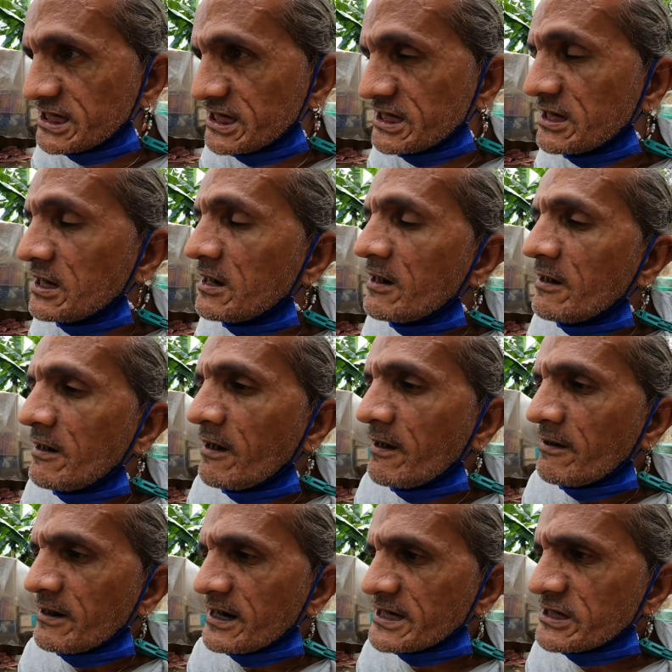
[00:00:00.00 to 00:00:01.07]
kasi
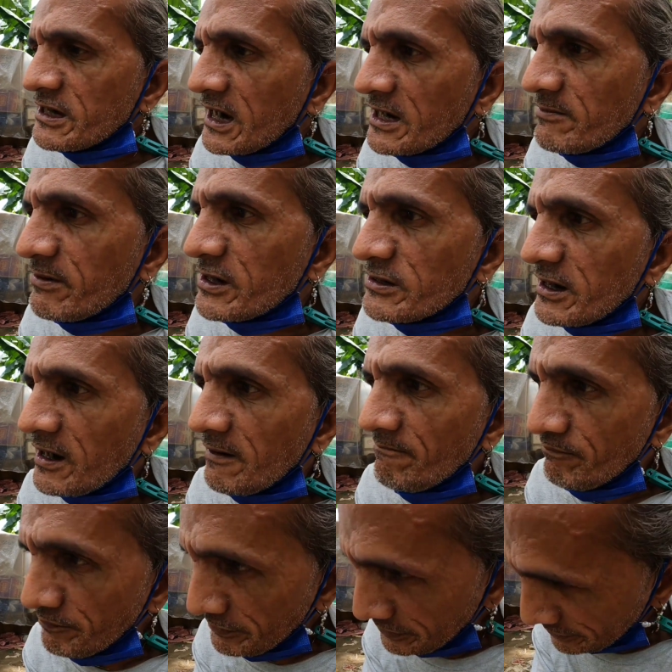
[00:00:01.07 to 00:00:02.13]
kasi halabat na
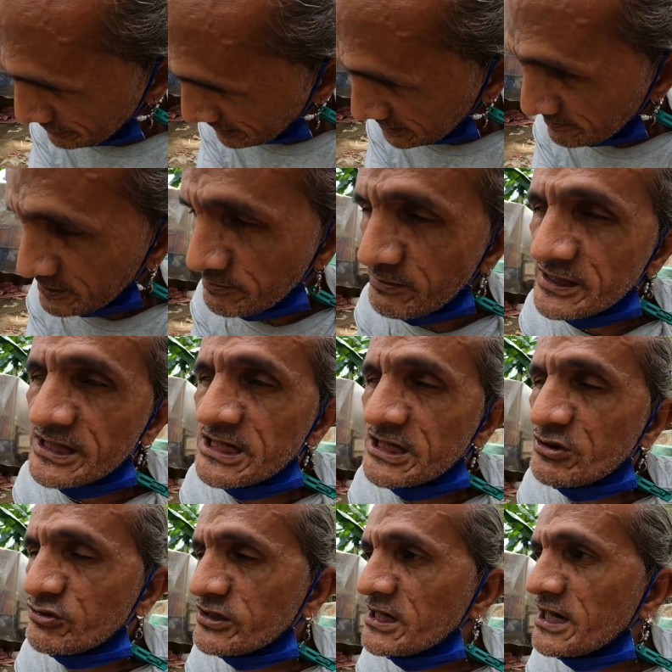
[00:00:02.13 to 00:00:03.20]
halabat pansin
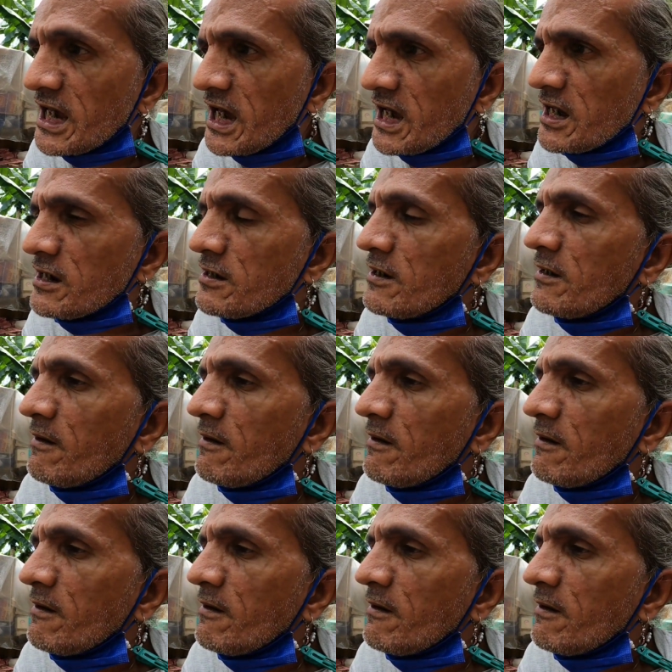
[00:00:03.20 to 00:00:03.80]
ko sila